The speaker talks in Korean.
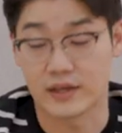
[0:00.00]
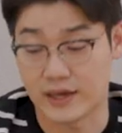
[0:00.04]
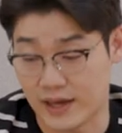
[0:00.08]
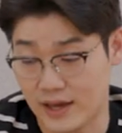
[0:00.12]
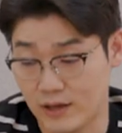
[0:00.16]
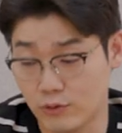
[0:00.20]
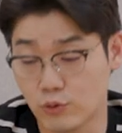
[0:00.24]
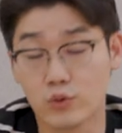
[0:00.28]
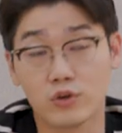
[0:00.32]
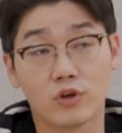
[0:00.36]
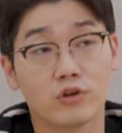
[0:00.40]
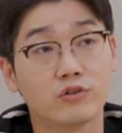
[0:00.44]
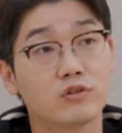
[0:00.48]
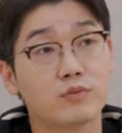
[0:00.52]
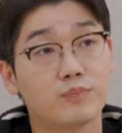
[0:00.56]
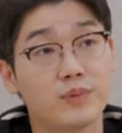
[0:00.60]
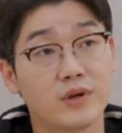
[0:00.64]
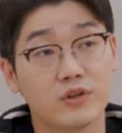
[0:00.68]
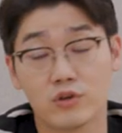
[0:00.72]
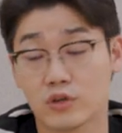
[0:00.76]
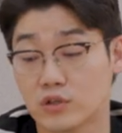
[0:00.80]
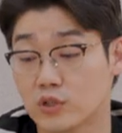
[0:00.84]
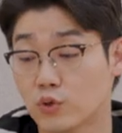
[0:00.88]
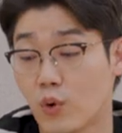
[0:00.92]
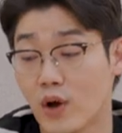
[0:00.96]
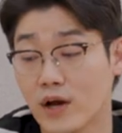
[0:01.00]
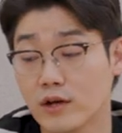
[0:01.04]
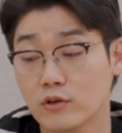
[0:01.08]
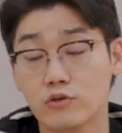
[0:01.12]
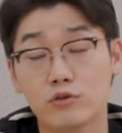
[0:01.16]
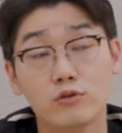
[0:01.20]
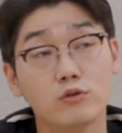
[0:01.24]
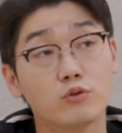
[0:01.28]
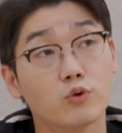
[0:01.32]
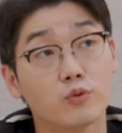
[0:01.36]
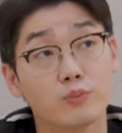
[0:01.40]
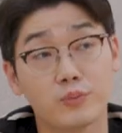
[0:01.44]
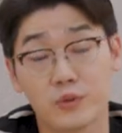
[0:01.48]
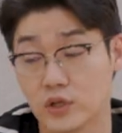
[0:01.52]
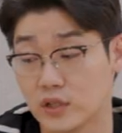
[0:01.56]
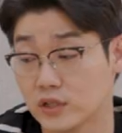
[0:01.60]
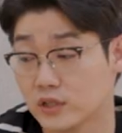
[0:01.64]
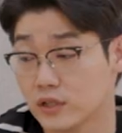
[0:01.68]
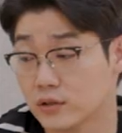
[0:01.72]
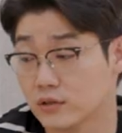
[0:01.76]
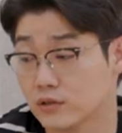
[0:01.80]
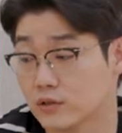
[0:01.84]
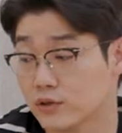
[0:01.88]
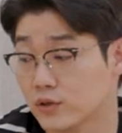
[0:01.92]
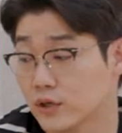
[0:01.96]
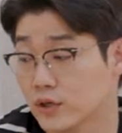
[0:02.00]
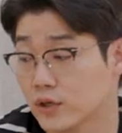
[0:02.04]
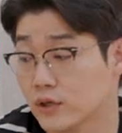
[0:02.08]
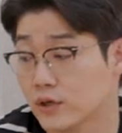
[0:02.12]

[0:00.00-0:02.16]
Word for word: 계속 연습해서 그 확률을 높여야 되는 거예요.